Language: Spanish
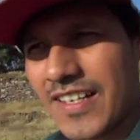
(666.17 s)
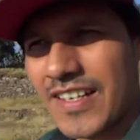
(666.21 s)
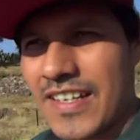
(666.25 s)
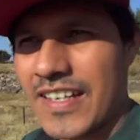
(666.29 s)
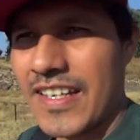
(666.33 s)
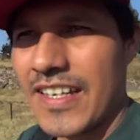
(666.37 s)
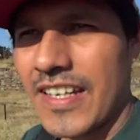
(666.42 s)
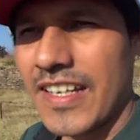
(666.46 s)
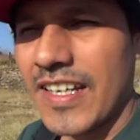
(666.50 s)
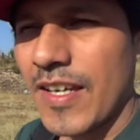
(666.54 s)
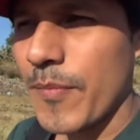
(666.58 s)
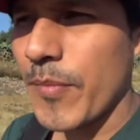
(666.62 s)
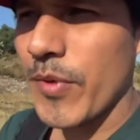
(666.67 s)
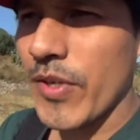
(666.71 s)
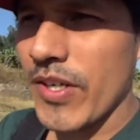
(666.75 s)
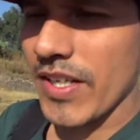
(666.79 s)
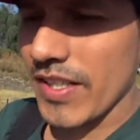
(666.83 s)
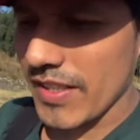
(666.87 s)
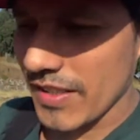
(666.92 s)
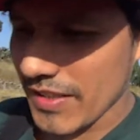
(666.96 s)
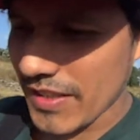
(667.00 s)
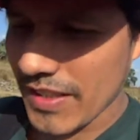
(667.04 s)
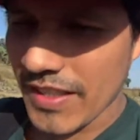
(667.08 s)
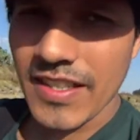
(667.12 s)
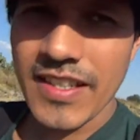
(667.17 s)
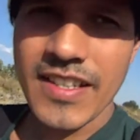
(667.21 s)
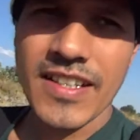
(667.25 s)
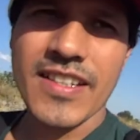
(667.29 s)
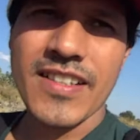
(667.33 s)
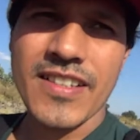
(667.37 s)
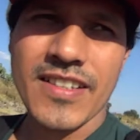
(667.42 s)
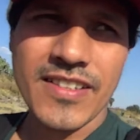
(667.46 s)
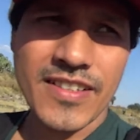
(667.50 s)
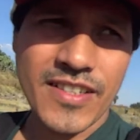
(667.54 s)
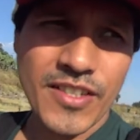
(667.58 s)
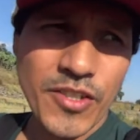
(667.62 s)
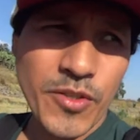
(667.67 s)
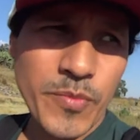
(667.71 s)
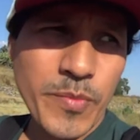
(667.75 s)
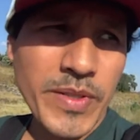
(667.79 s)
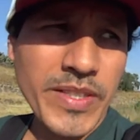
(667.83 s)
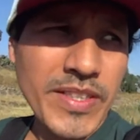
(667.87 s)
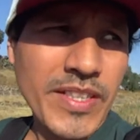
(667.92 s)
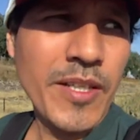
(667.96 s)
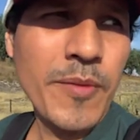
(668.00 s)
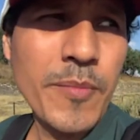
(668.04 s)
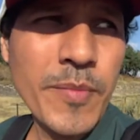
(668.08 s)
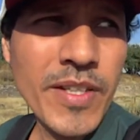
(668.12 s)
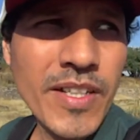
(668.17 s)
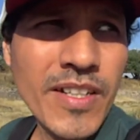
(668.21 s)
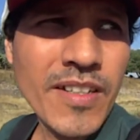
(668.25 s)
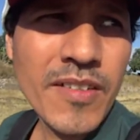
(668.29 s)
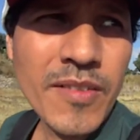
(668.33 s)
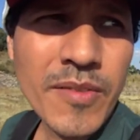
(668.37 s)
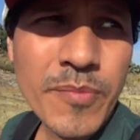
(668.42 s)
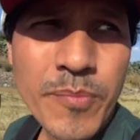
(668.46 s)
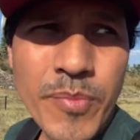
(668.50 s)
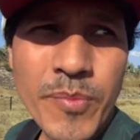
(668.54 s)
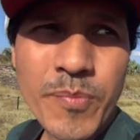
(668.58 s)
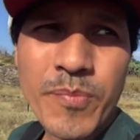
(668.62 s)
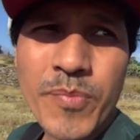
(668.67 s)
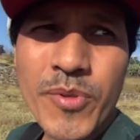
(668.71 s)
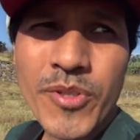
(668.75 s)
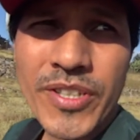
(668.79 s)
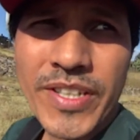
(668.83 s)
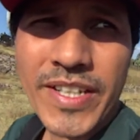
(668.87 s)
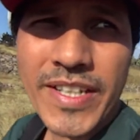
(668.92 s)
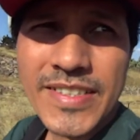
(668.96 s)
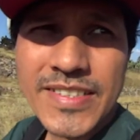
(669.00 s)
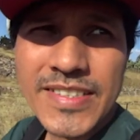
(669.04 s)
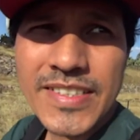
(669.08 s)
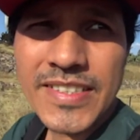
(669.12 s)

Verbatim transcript: en épocas de, no pandemia podrías